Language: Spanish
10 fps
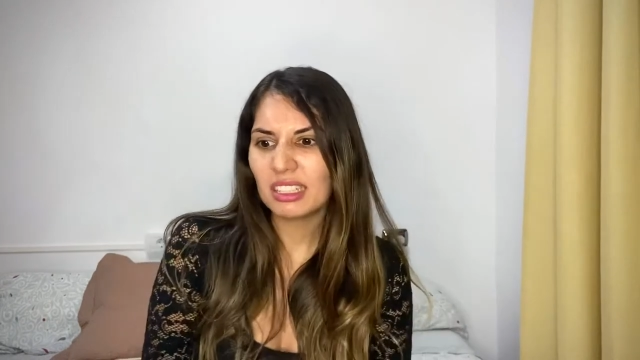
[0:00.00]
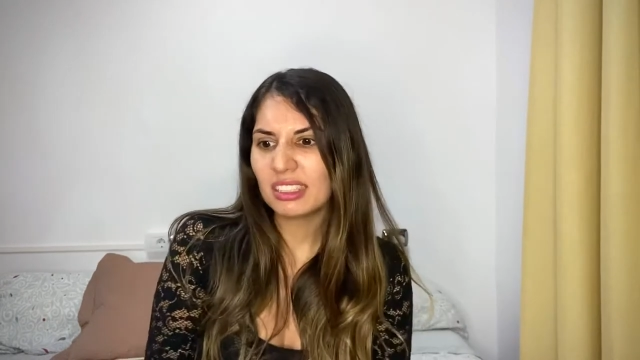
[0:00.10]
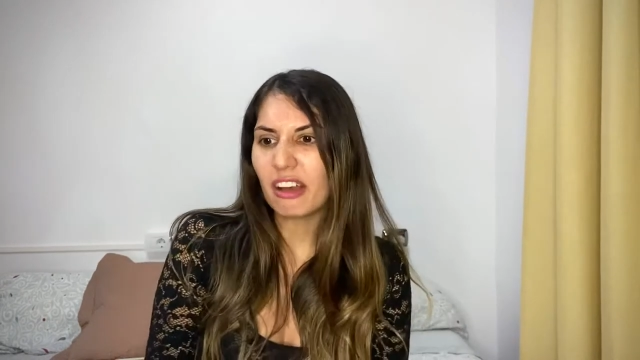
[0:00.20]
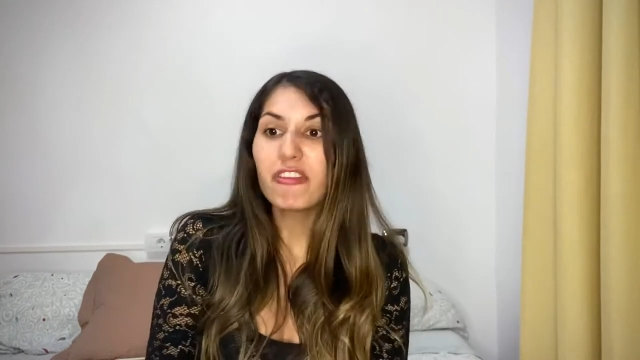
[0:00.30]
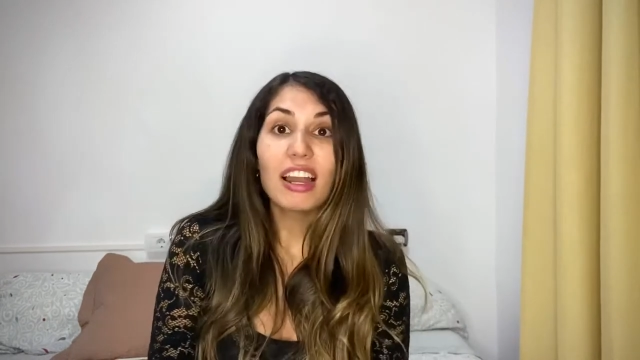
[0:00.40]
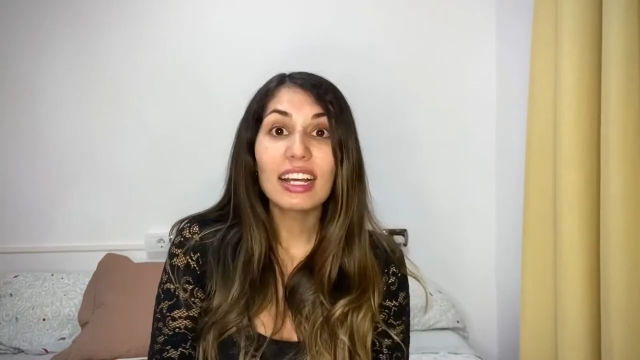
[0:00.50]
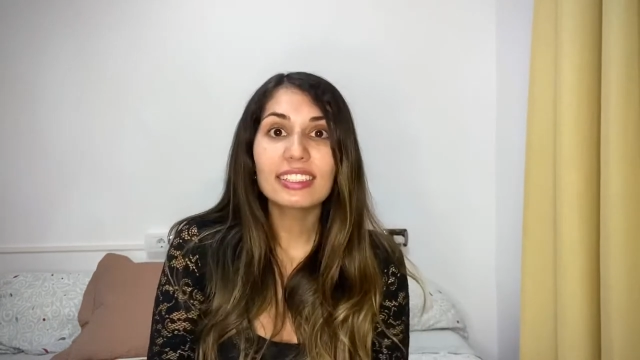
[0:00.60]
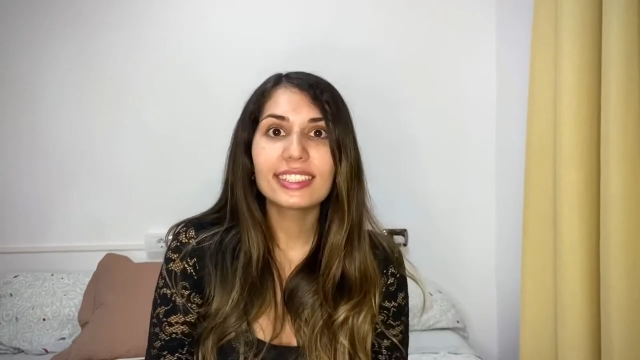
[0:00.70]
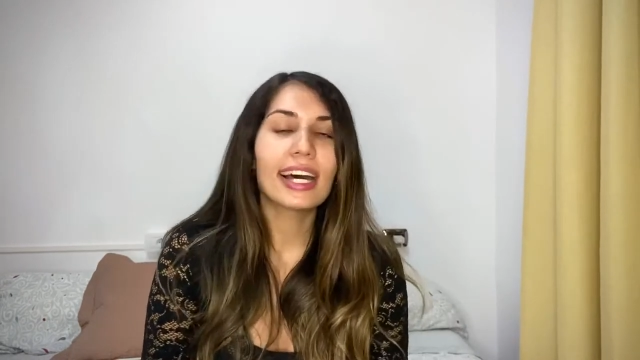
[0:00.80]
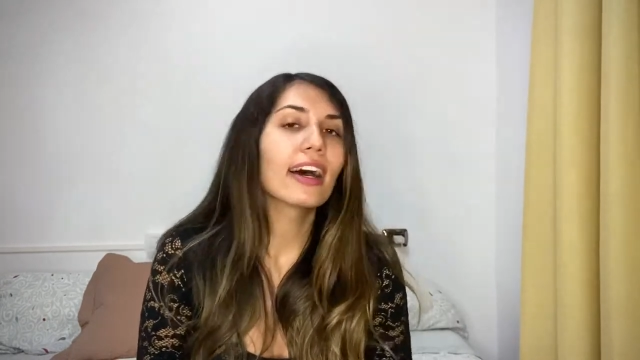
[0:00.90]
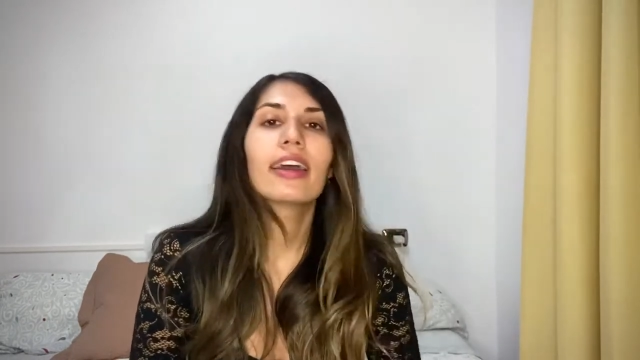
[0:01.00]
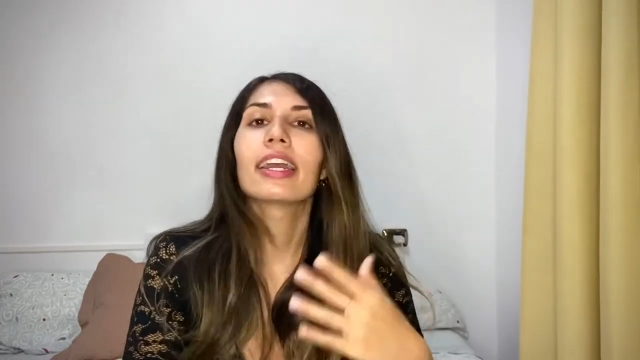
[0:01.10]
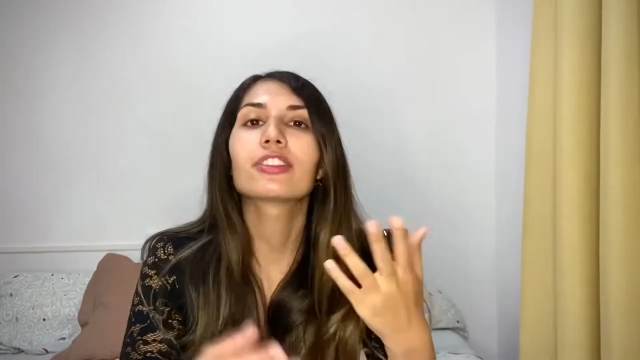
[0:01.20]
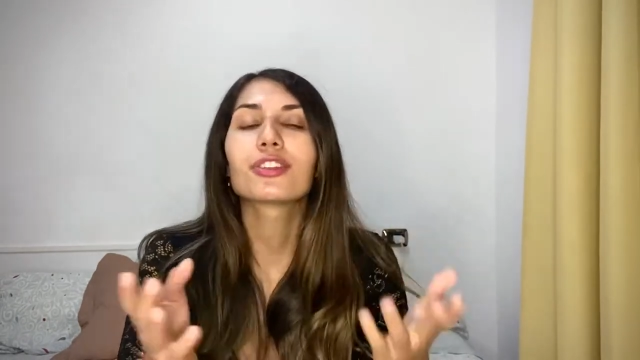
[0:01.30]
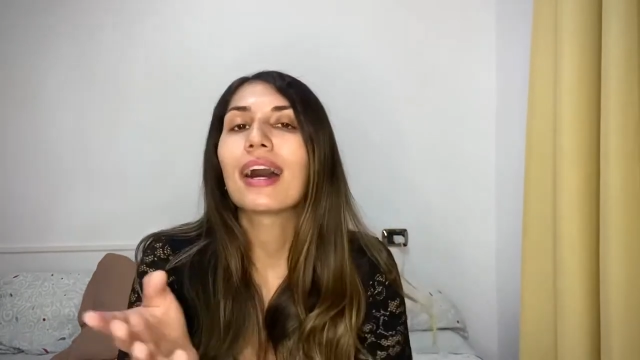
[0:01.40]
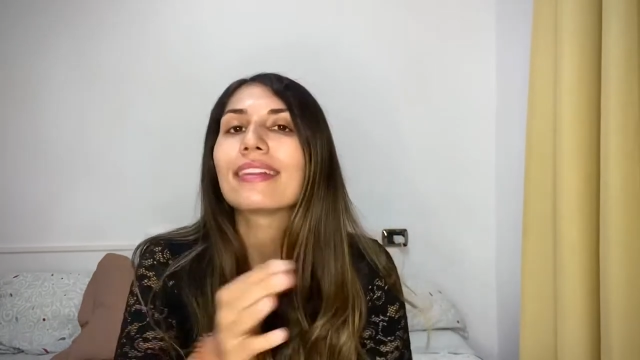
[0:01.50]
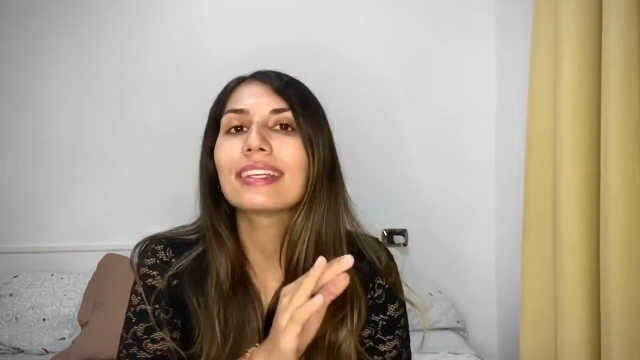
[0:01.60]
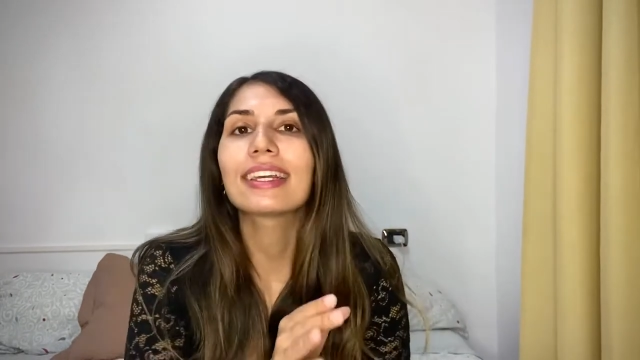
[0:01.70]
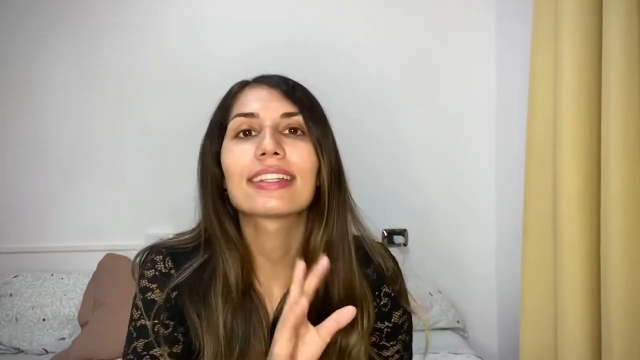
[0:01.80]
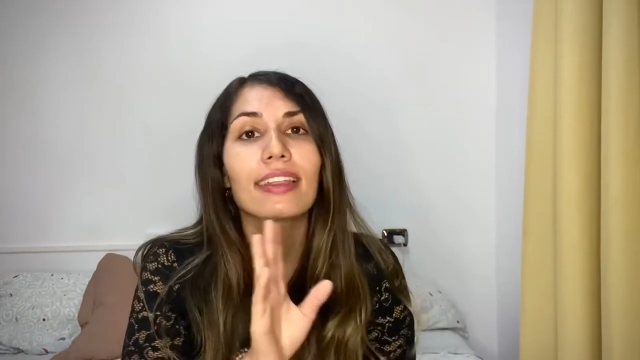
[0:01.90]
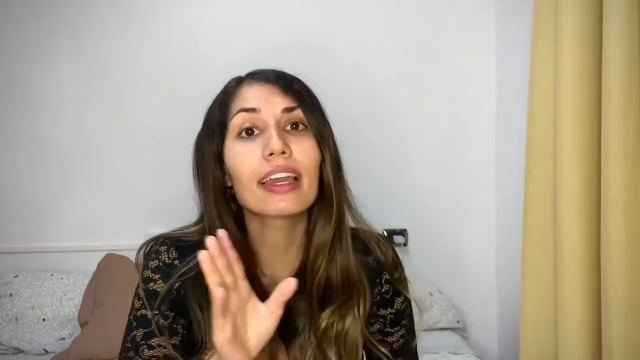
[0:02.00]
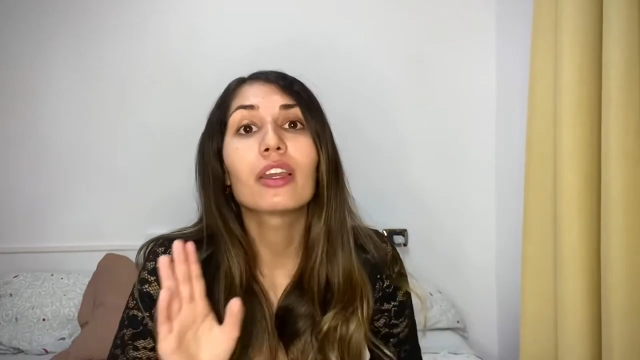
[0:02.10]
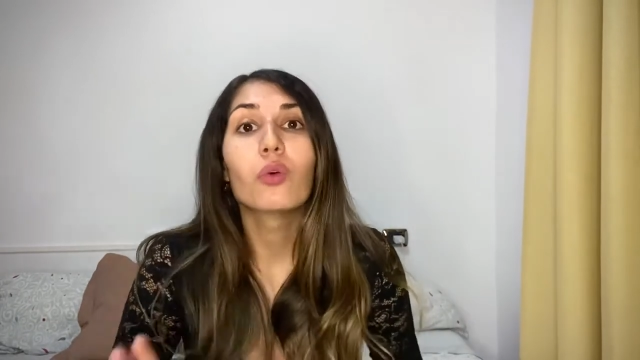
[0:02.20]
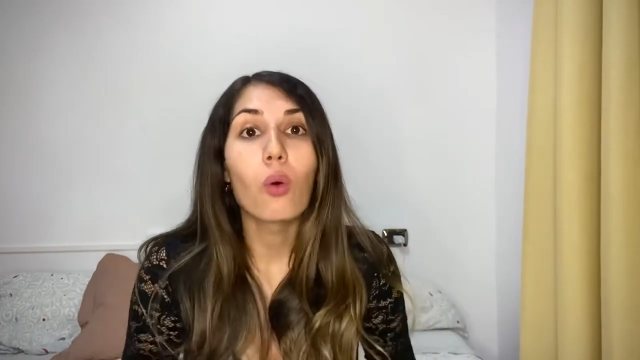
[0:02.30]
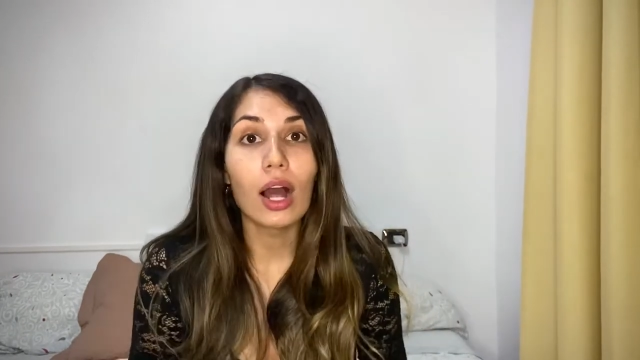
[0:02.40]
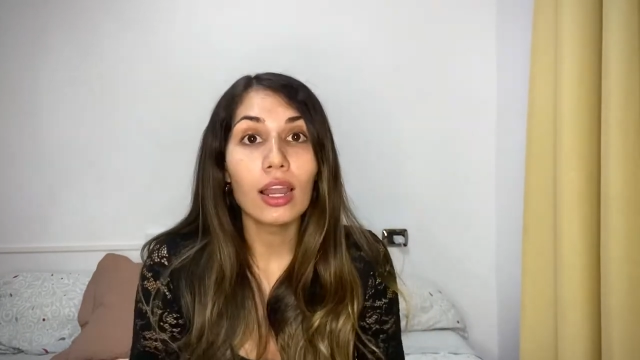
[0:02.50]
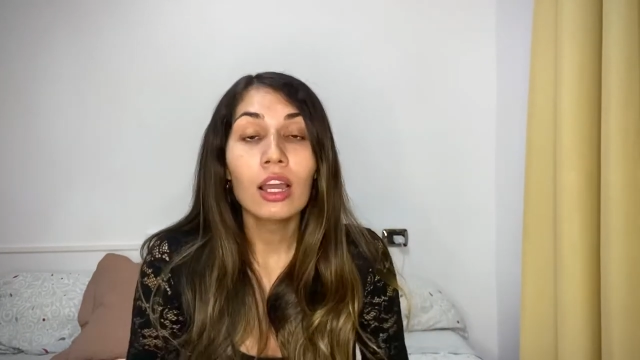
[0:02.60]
estás flácida. Eso a ti que te dé igual.